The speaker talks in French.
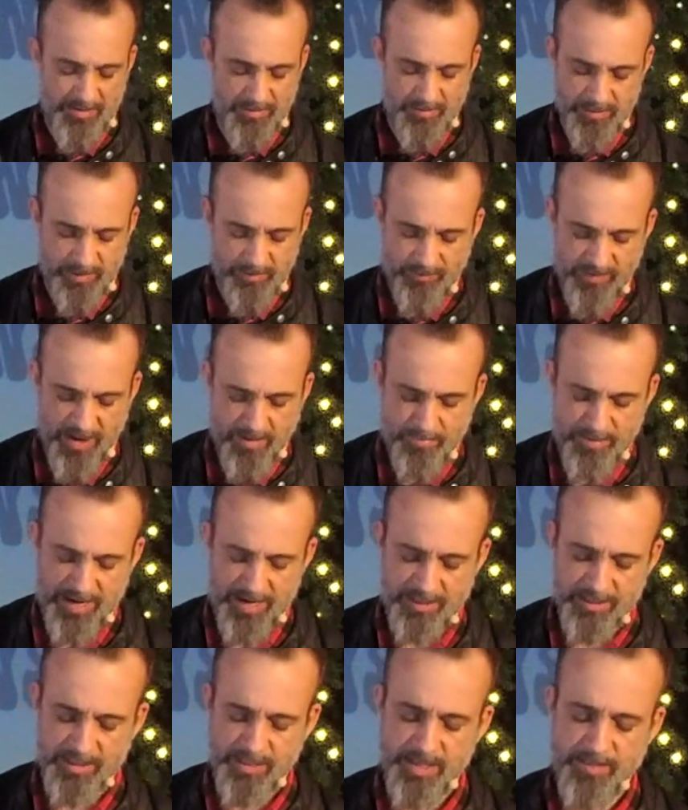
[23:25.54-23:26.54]
ça fait
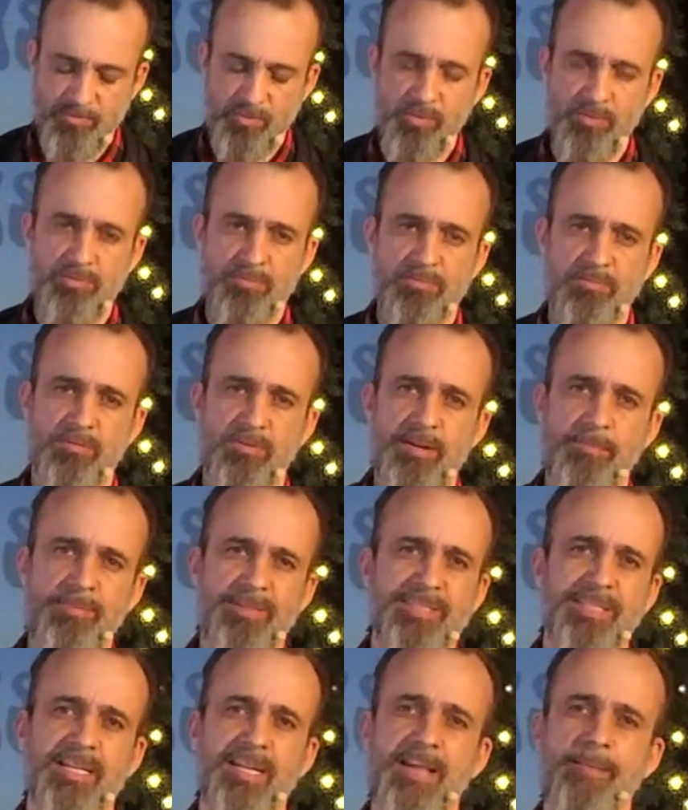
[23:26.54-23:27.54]
appel à des démons. On
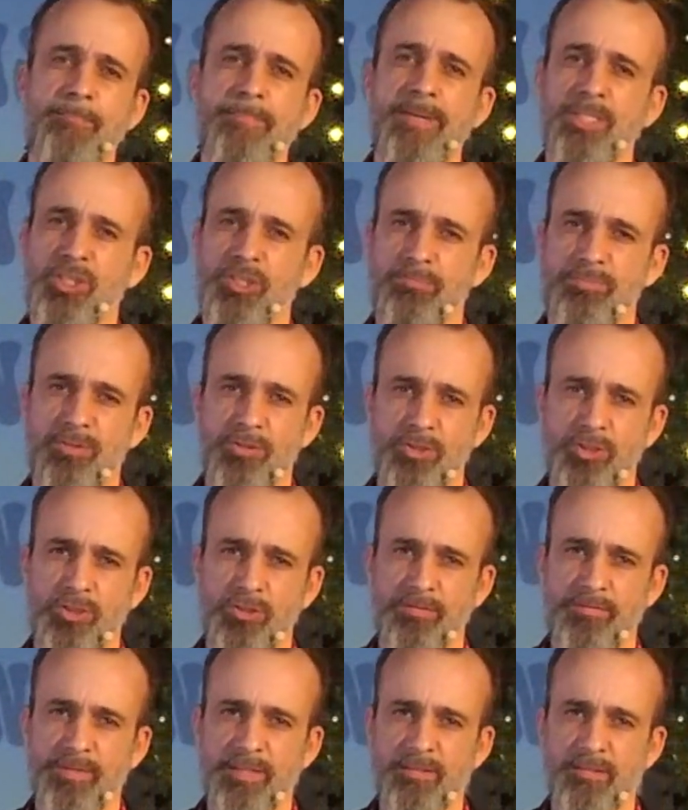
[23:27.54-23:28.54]
appelle ça de la magie blanche,
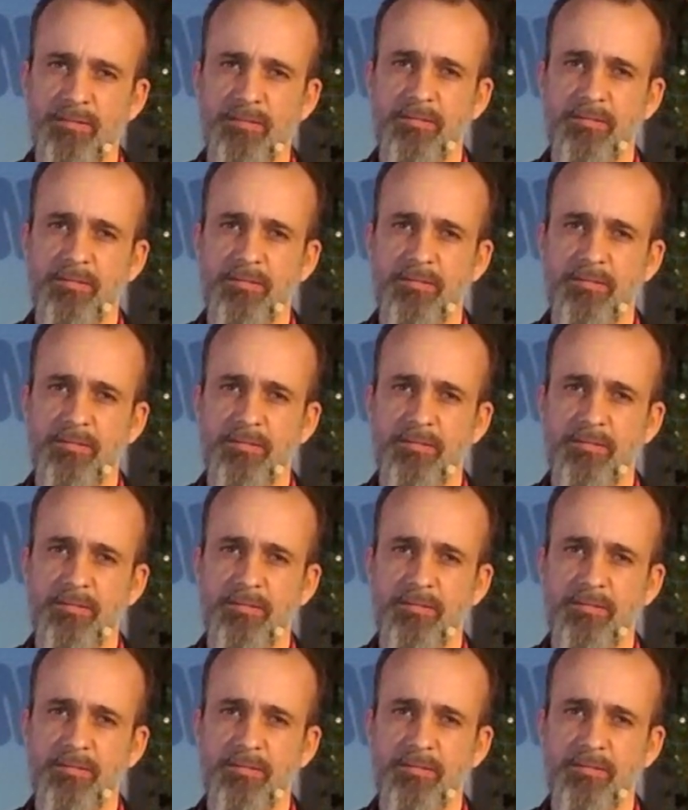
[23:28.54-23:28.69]
en fait.